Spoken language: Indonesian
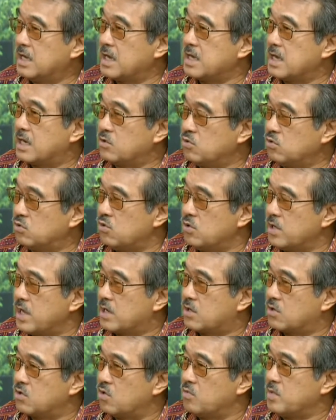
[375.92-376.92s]
daya dukung
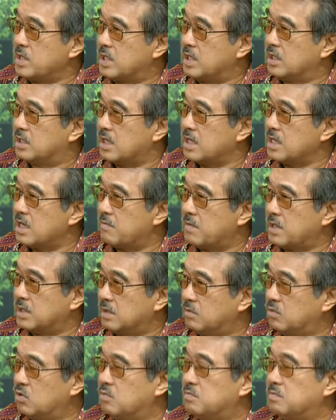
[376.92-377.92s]
ekonomi kita yang
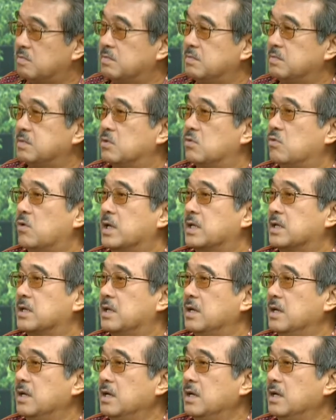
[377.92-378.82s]
masih belum kuat.